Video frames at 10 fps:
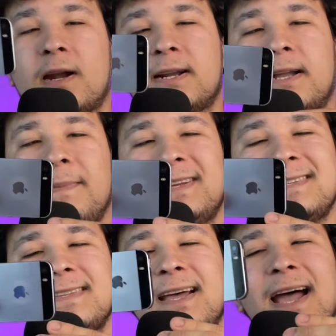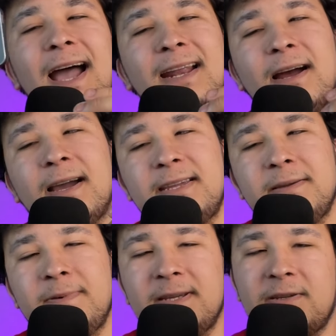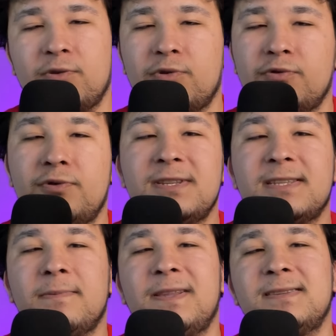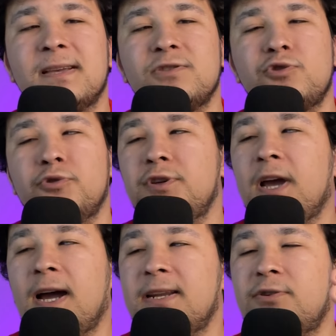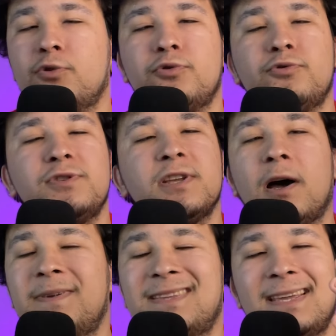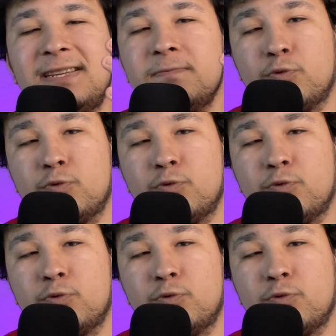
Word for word: arka kamerasında herhangi bir görüntü stabilizasyonu yani görüntü sabitleyici